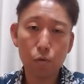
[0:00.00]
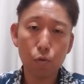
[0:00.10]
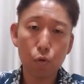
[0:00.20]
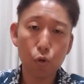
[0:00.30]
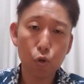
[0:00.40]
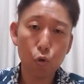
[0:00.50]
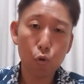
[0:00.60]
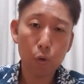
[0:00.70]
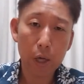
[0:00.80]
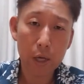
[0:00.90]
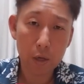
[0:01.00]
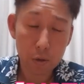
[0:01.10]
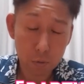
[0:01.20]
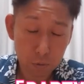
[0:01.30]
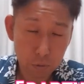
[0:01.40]
君の表現
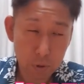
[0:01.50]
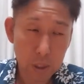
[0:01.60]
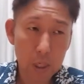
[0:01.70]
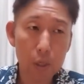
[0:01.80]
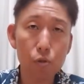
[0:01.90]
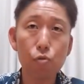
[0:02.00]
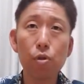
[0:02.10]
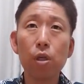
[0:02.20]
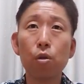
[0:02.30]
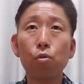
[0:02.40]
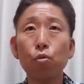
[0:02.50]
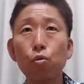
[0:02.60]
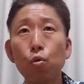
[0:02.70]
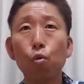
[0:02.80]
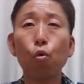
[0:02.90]
力それからジュリ
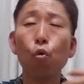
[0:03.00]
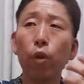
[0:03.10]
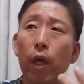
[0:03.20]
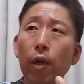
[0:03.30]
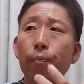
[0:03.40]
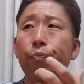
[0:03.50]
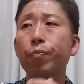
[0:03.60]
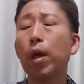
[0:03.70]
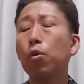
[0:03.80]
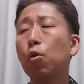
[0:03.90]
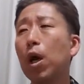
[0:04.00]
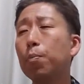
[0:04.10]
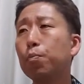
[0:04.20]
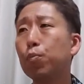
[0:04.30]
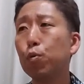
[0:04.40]
君のこうねあのラッ
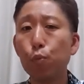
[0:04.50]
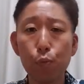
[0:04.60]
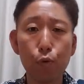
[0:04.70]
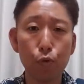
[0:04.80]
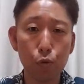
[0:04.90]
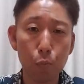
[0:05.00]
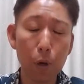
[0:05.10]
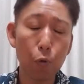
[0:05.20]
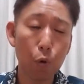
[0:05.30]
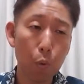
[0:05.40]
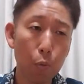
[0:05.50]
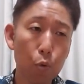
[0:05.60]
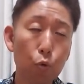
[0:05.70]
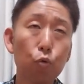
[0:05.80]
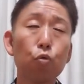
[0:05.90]
プ部分の、まあ、これも
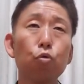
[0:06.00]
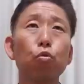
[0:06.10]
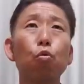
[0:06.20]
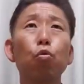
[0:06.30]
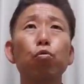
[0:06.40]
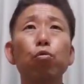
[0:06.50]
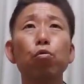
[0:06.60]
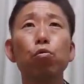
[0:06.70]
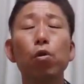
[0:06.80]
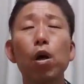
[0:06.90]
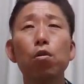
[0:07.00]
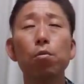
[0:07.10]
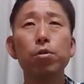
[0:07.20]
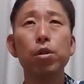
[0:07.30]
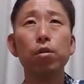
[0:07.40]
森本君とこう通ずるとかあるか
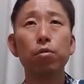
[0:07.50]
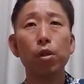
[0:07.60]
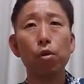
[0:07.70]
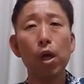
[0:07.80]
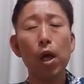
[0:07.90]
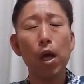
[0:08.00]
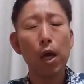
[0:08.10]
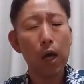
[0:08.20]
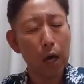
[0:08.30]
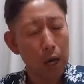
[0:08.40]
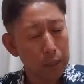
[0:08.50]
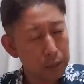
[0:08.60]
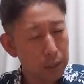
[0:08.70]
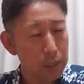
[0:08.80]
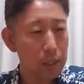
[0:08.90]
もしれないですけどあ
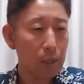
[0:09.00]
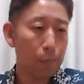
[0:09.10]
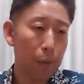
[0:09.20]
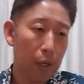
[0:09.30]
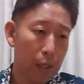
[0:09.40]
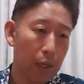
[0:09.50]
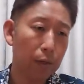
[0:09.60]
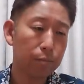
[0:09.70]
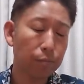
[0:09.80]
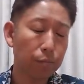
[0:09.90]
んなにやっぱりね